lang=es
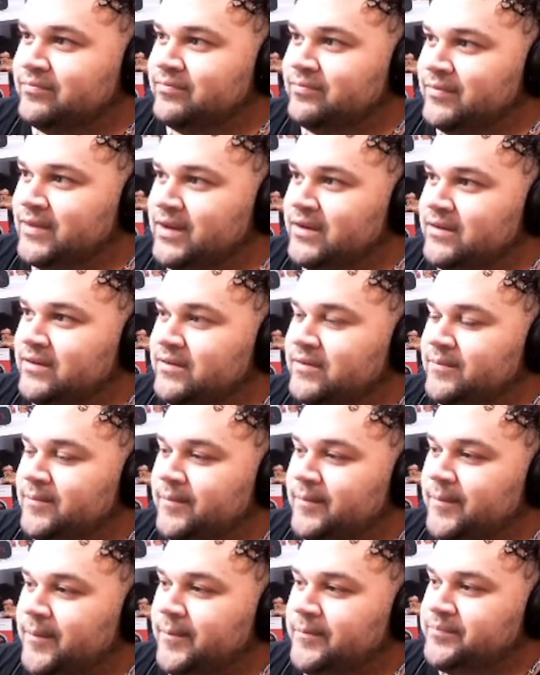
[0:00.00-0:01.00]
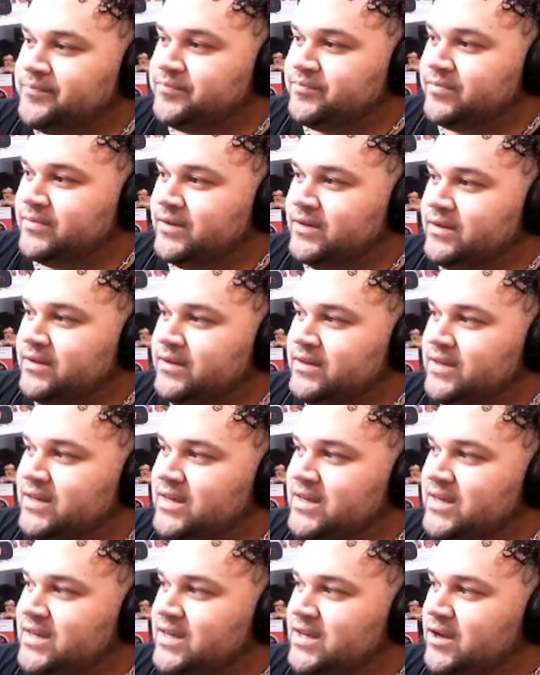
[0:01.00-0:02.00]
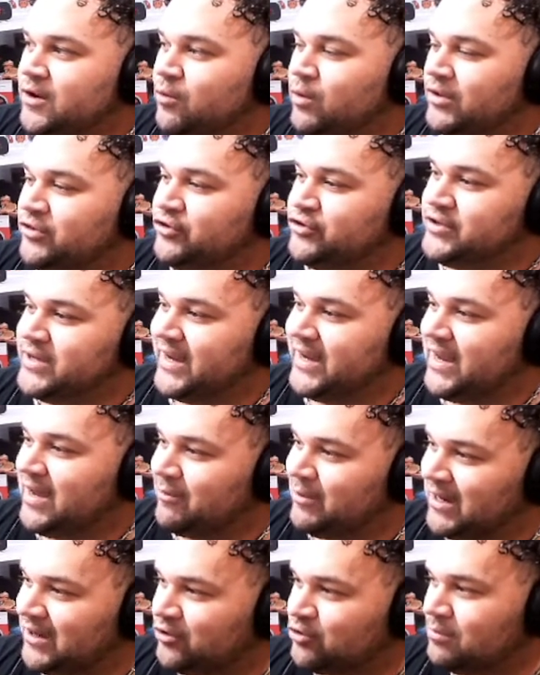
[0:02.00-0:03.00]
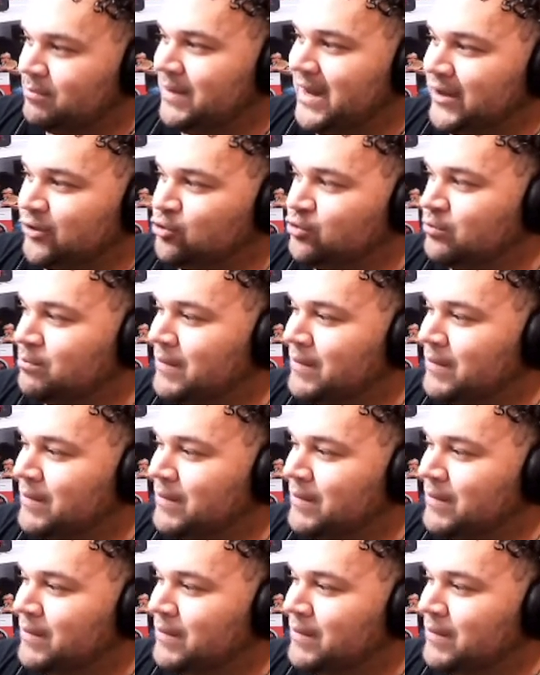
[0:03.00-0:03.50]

Ahora voy yo. Y cuando llegué a hablar con Manu,